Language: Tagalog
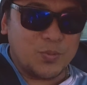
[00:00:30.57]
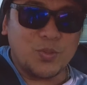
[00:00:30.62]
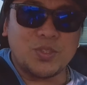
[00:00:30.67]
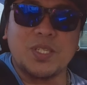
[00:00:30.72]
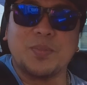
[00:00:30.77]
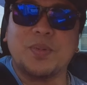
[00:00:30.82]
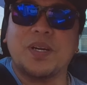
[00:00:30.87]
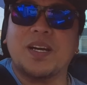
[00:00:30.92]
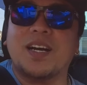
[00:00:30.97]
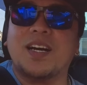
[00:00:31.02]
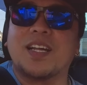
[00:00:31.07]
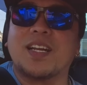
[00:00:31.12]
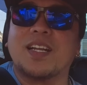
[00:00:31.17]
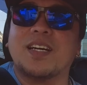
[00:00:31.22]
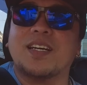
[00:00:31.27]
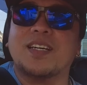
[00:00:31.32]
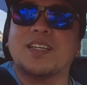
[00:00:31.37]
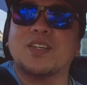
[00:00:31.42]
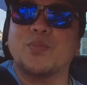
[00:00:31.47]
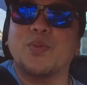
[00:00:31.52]
Musta ba bang
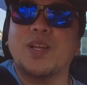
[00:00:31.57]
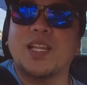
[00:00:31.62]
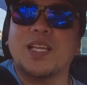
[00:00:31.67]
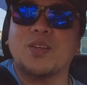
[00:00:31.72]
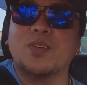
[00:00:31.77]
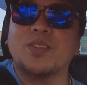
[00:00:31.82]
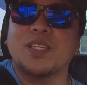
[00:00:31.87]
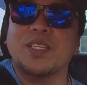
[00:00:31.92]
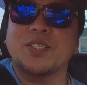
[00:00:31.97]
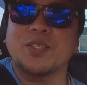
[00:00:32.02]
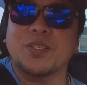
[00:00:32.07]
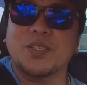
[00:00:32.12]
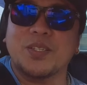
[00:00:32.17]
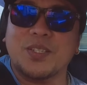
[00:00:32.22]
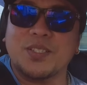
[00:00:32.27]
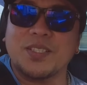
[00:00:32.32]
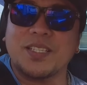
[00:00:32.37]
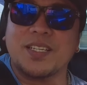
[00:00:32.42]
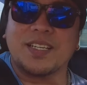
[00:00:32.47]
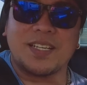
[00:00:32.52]
arang linggo ninyo?